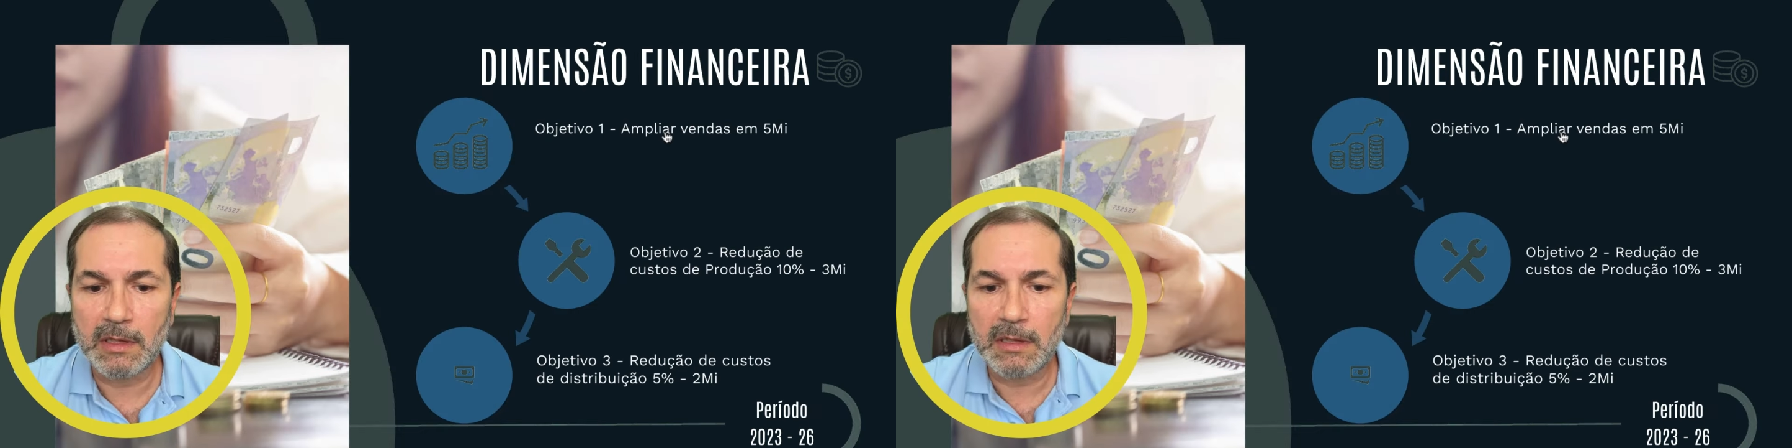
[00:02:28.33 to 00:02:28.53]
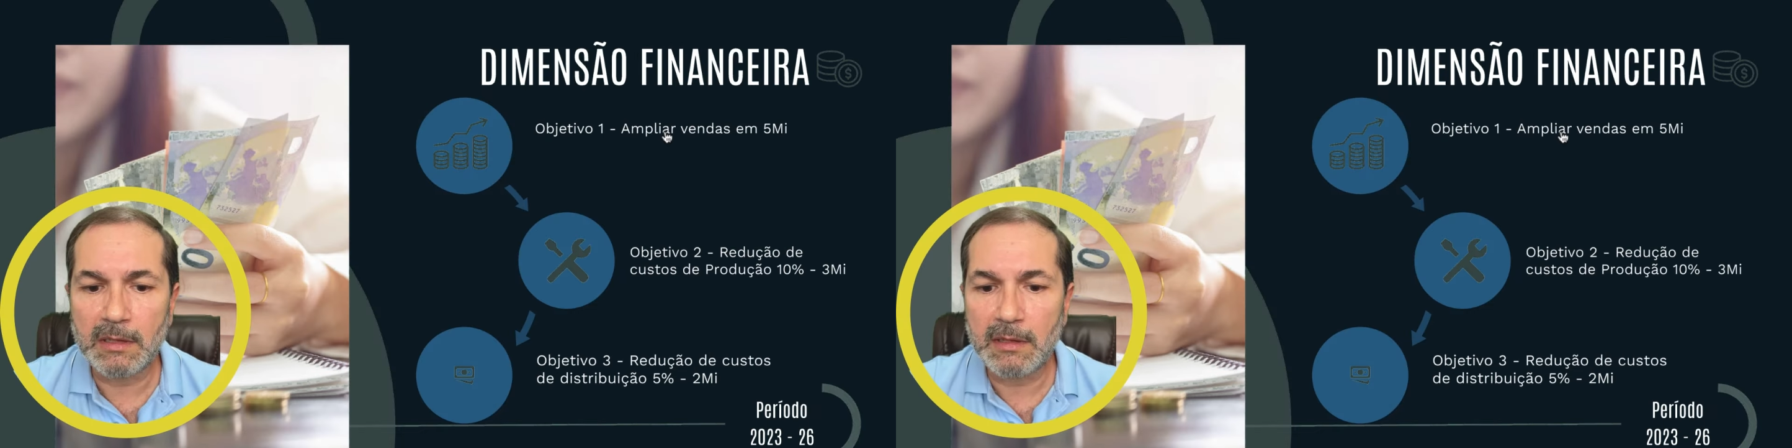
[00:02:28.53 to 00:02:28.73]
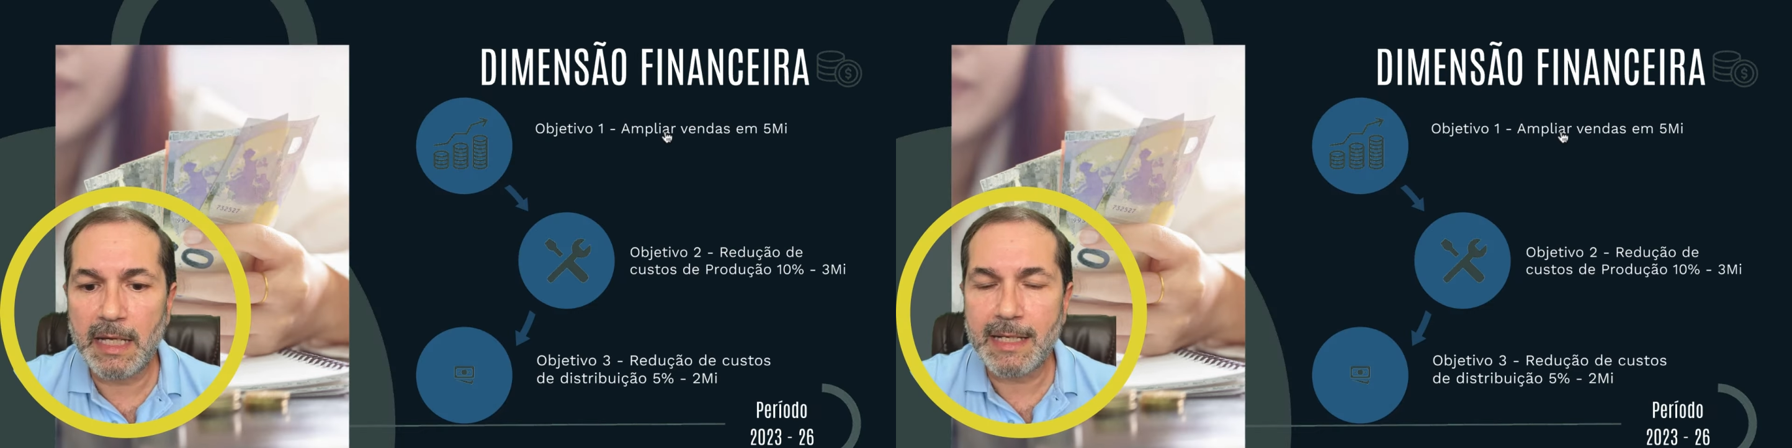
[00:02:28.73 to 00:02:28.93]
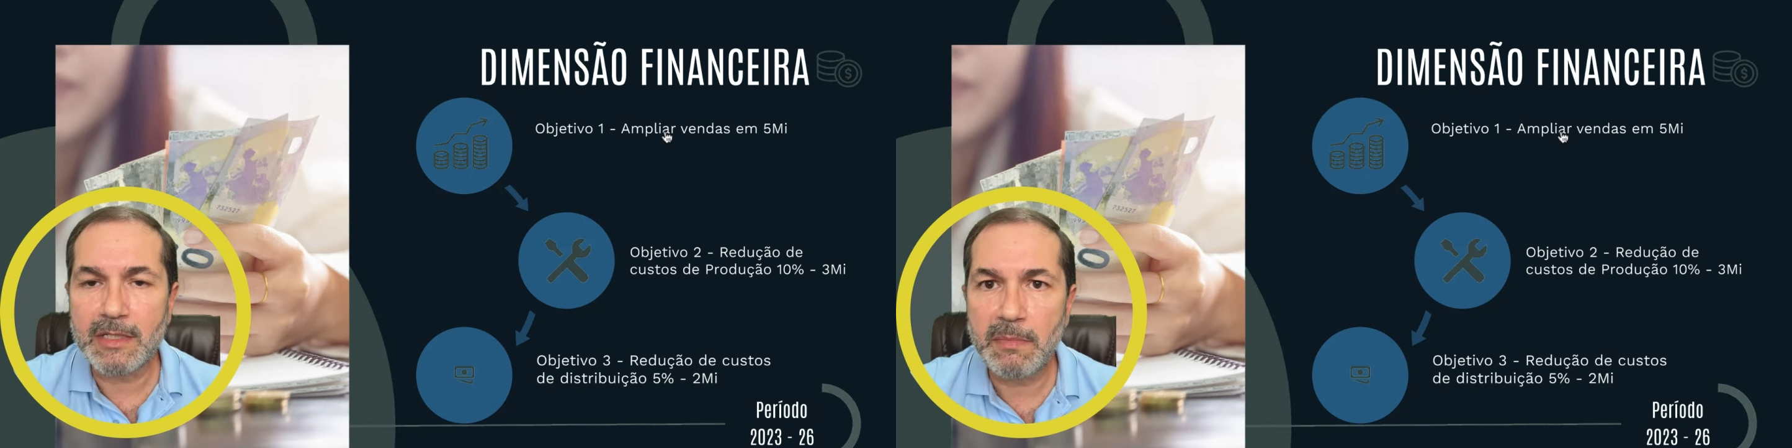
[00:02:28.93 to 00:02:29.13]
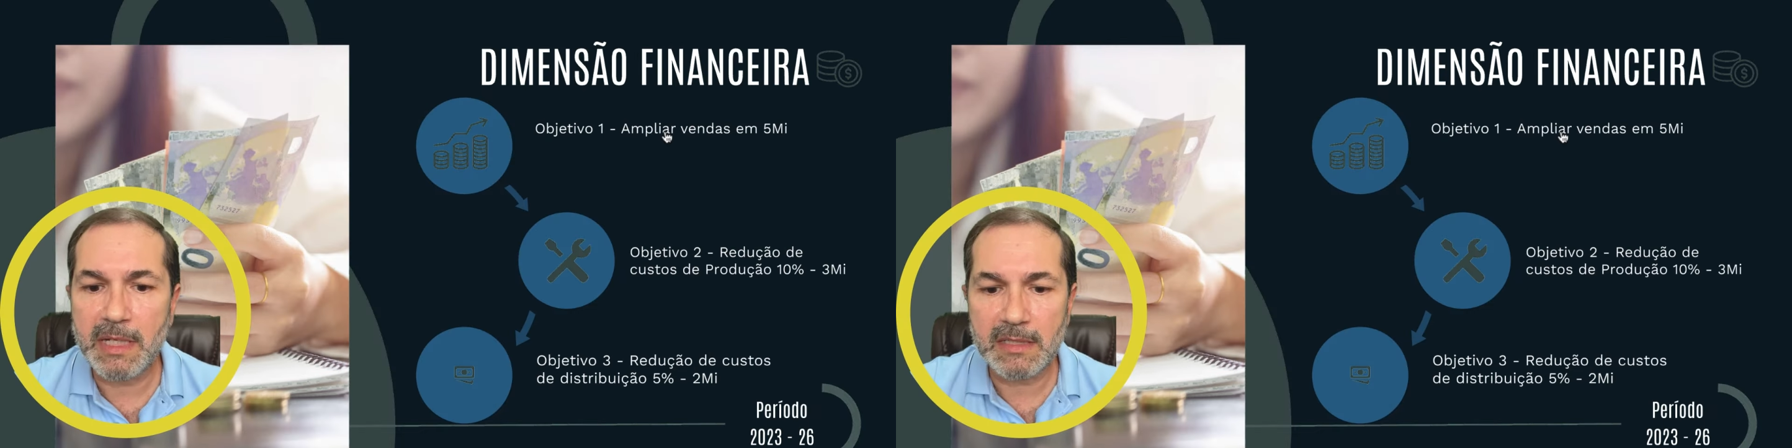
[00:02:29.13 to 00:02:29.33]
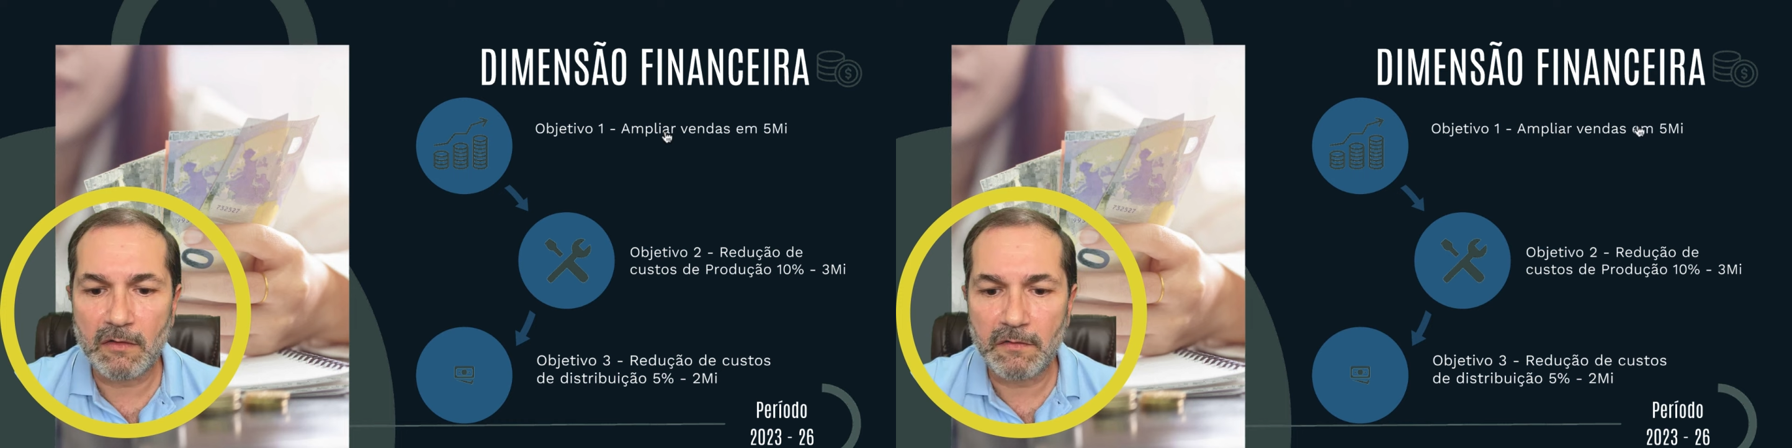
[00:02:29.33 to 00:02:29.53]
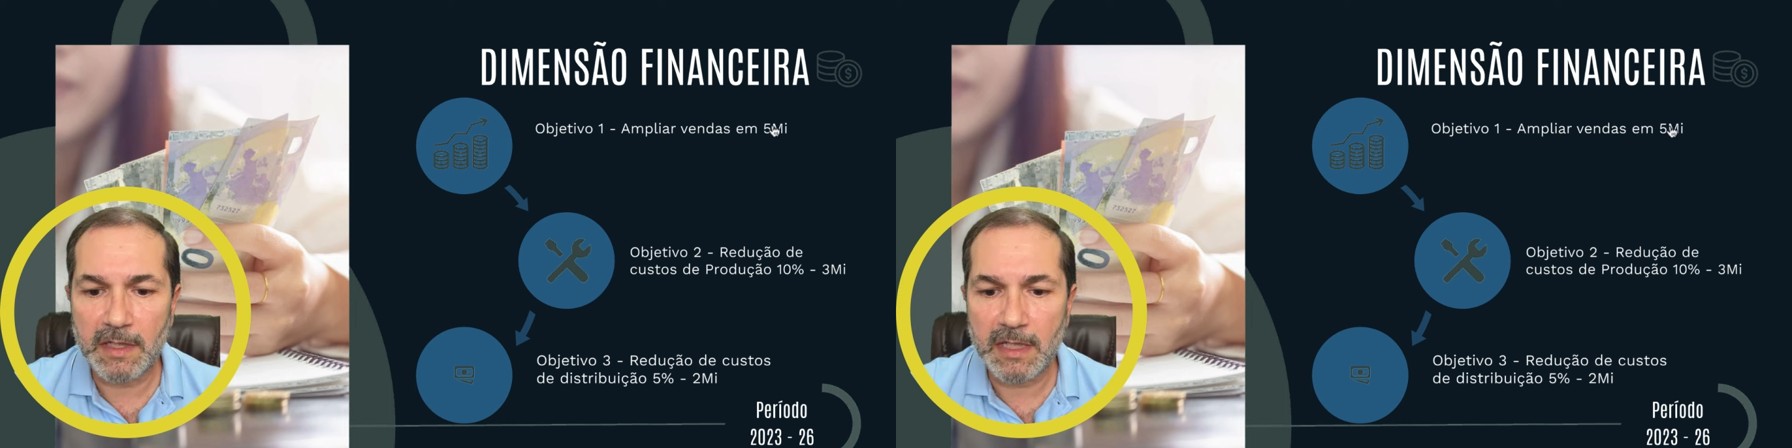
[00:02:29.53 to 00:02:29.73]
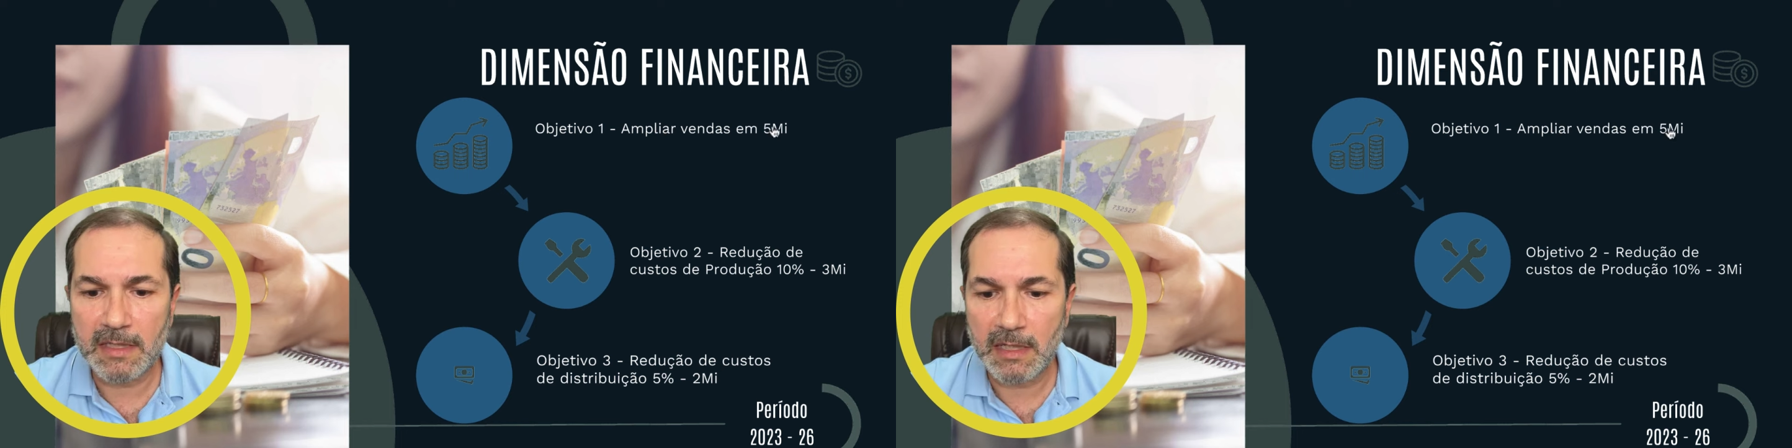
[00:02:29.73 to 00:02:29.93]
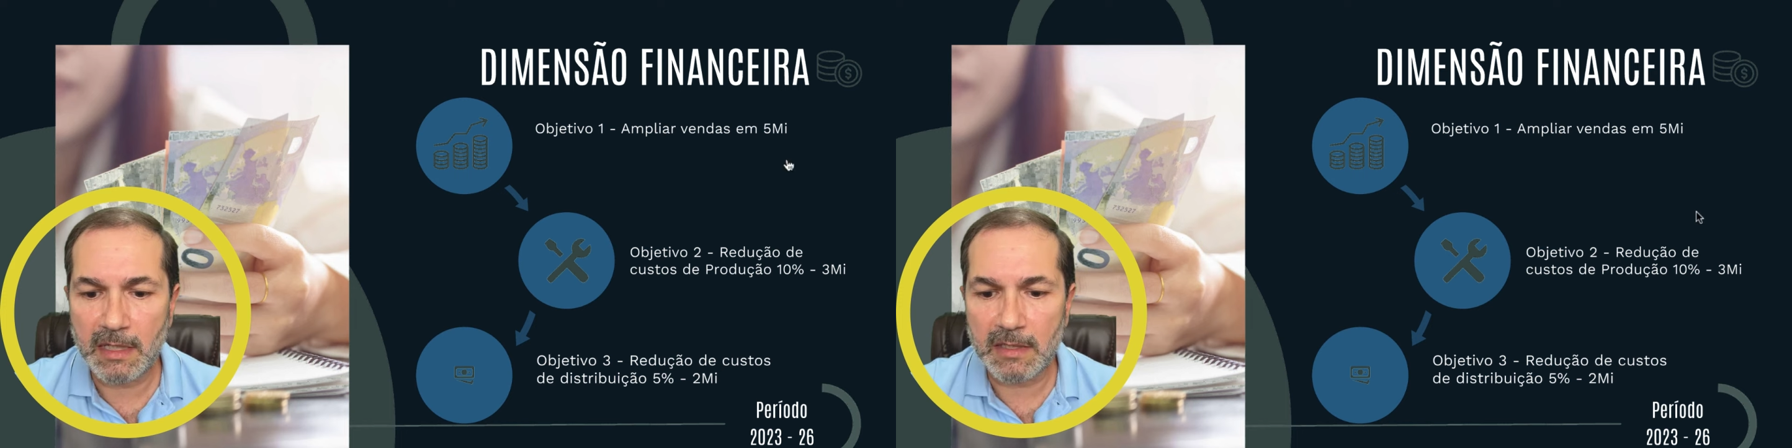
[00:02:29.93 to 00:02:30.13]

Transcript: da dimensão financeira.